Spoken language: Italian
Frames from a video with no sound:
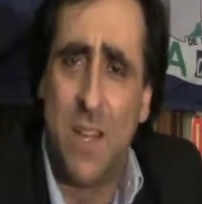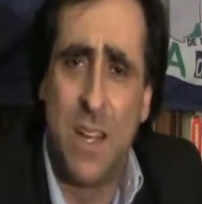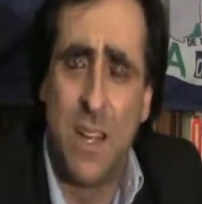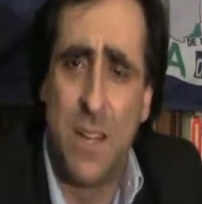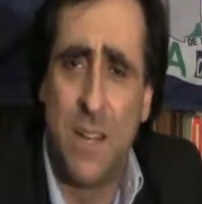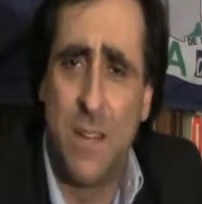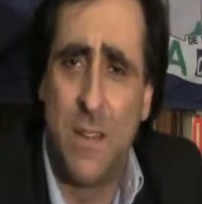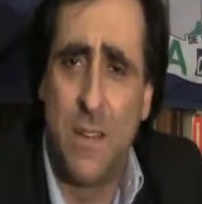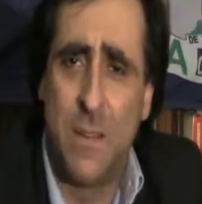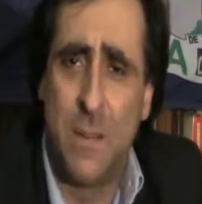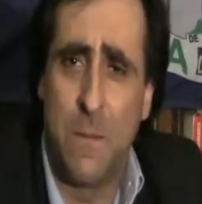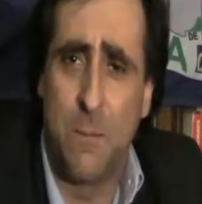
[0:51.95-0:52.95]

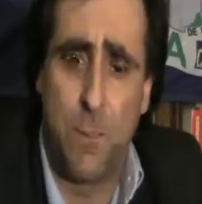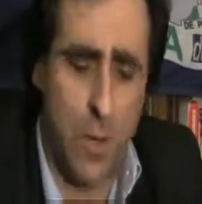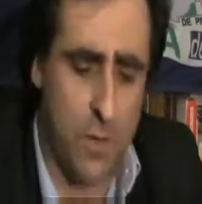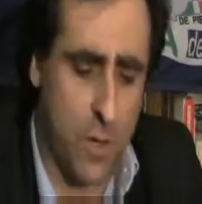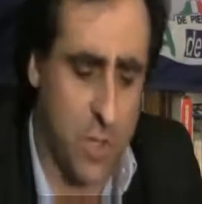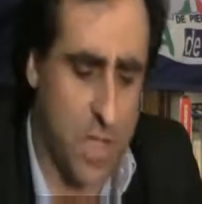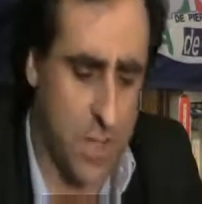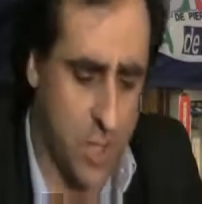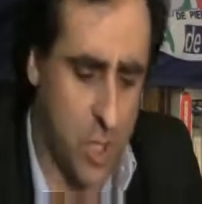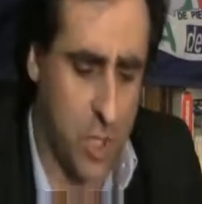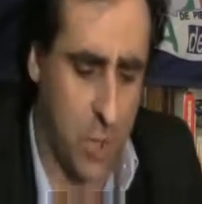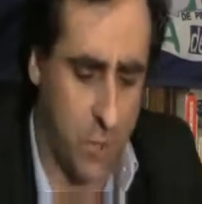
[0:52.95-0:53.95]
eh, poi cosa
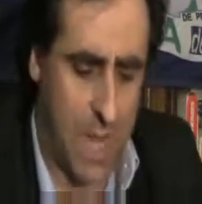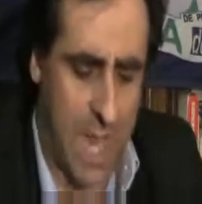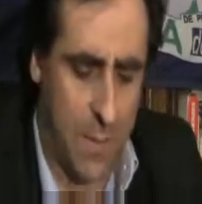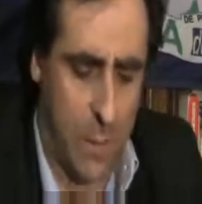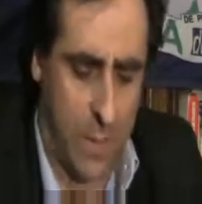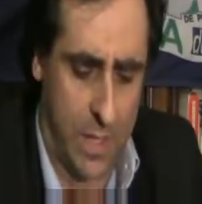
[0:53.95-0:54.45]
ci troviamo?